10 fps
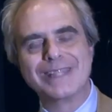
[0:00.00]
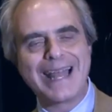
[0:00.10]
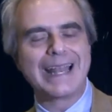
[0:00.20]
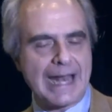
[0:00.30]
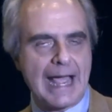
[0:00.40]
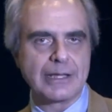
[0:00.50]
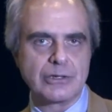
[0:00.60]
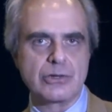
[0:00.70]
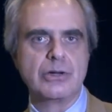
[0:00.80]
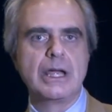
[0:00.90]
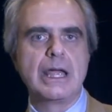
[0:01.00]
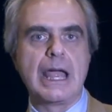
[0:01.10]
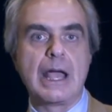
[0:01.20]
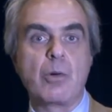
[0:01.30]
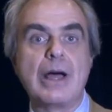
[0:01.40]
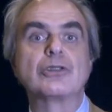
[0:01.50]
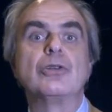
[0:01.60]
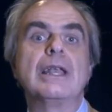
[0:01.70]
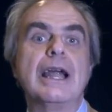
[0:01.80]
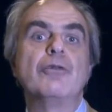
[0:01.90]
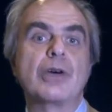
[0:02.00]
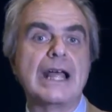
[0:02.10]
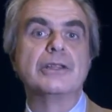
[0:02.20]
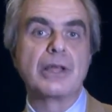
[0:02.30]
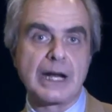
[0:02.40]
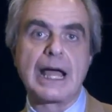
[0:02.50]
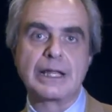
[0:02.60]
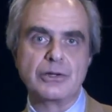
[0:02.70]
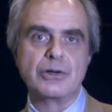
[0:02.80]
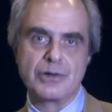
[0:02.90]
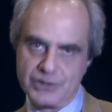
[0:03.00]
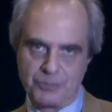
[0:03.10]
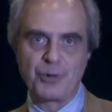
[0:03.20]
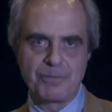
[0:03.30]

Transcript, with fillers: dalla radio e quanto lavorando in radio si può